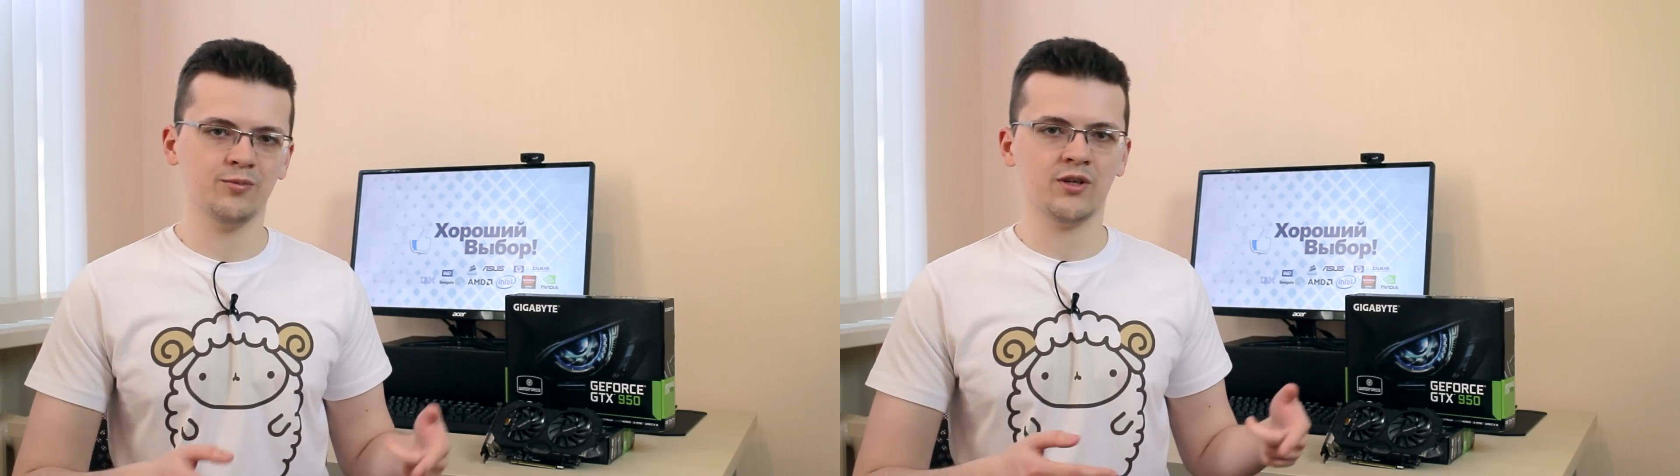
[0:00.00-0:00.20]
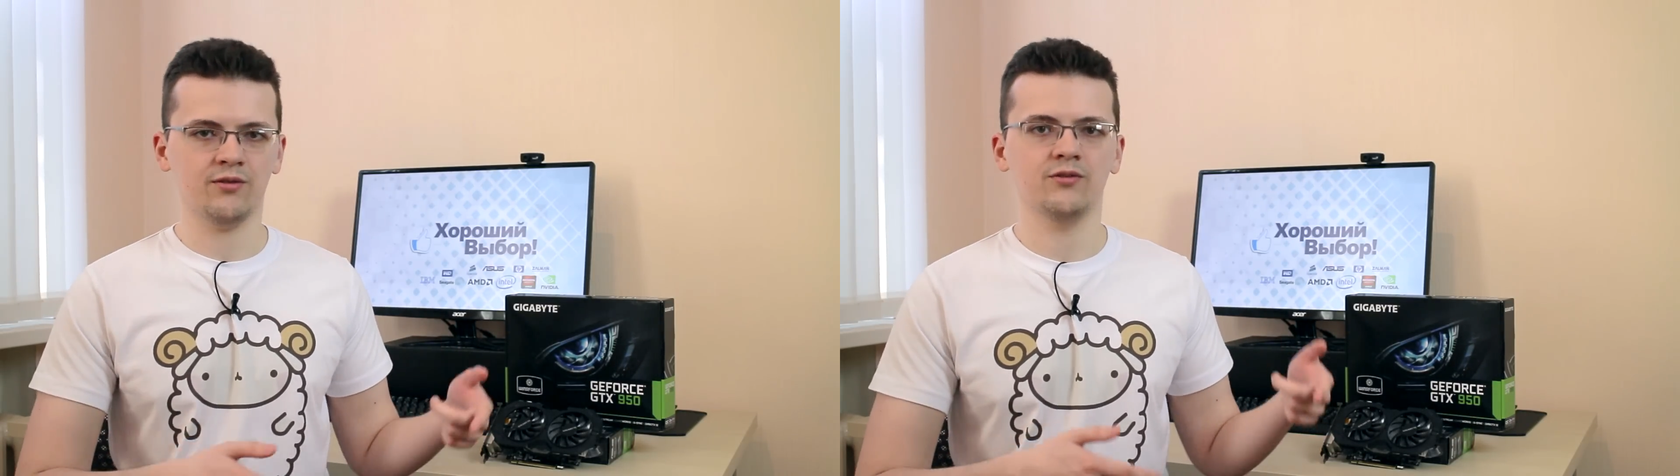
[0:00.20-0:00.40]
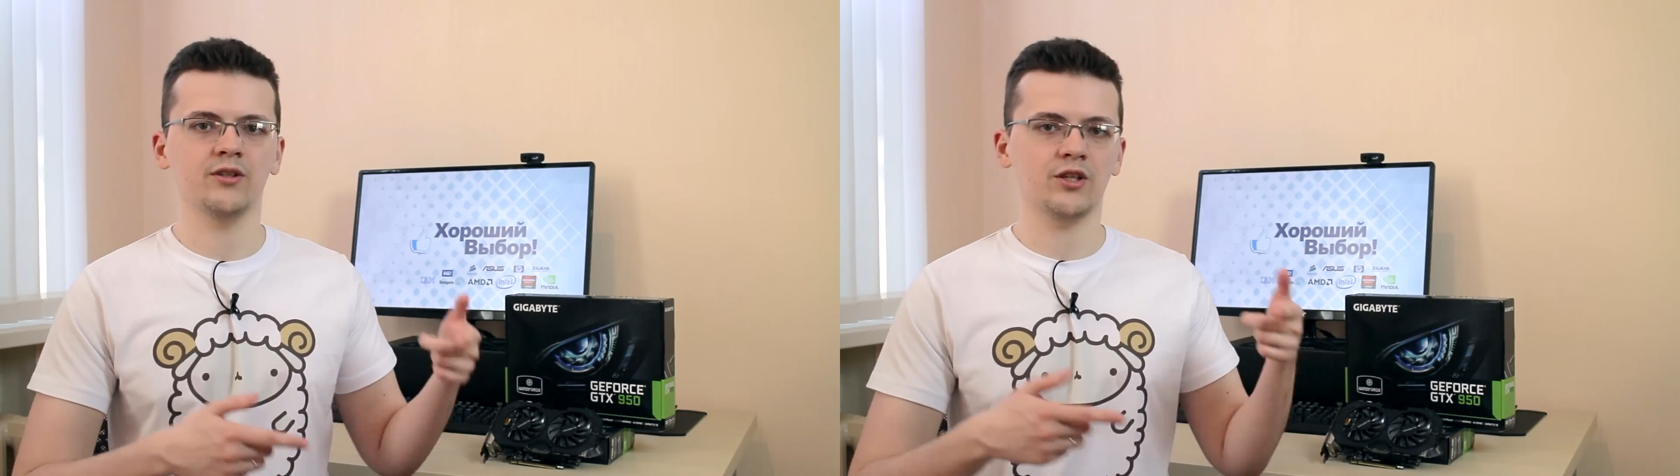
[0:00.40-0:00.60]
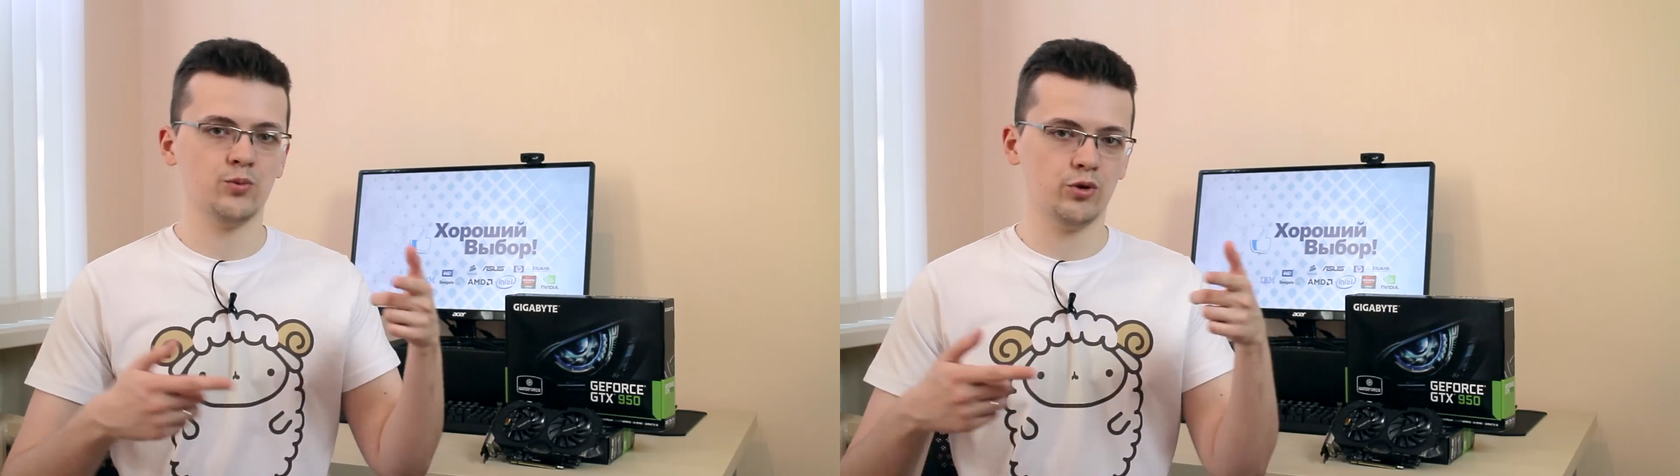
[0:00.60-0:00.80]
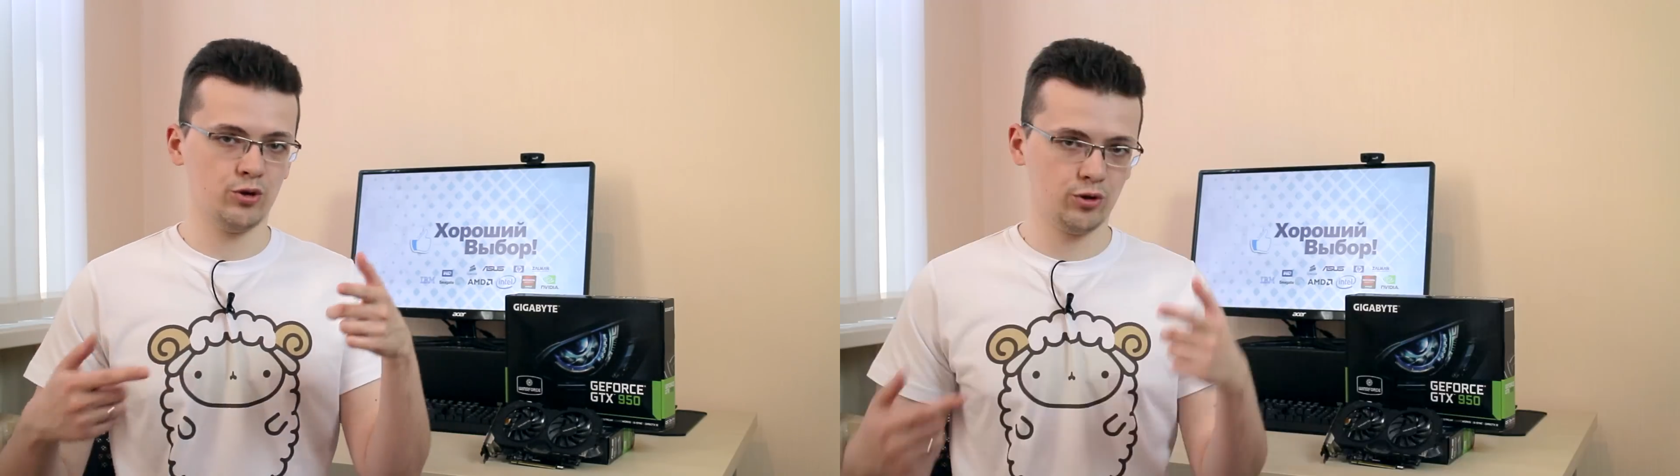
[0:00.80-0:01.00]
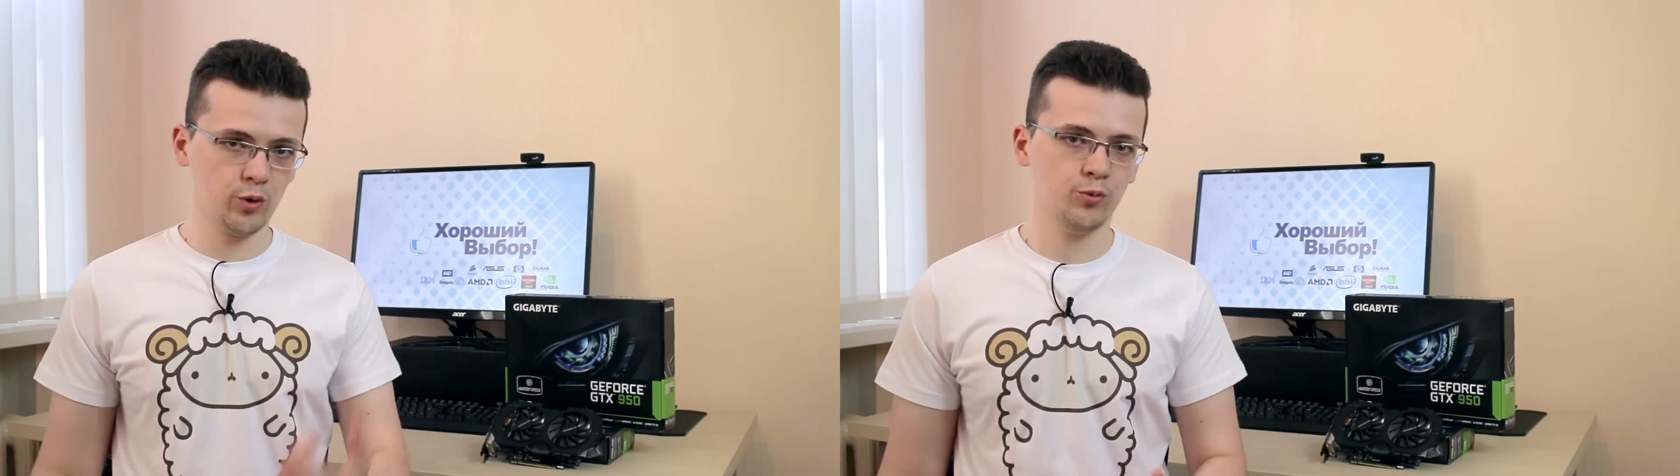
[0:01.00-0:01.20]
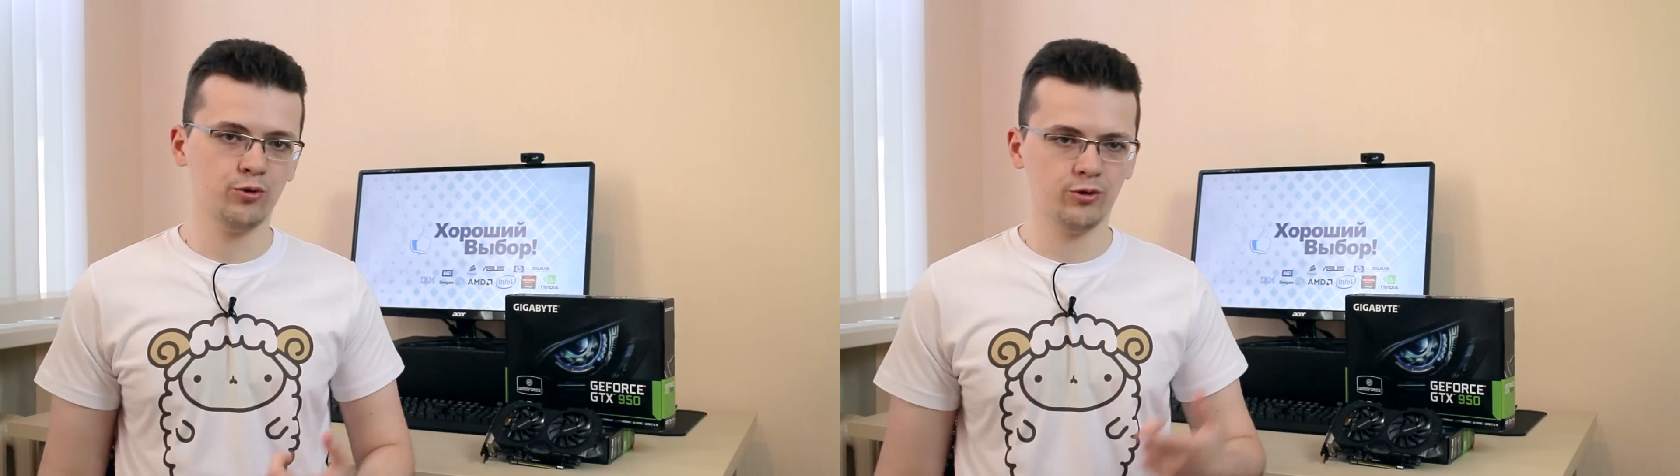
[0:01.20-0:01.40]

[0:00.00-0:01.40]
как вы нажмете кнопку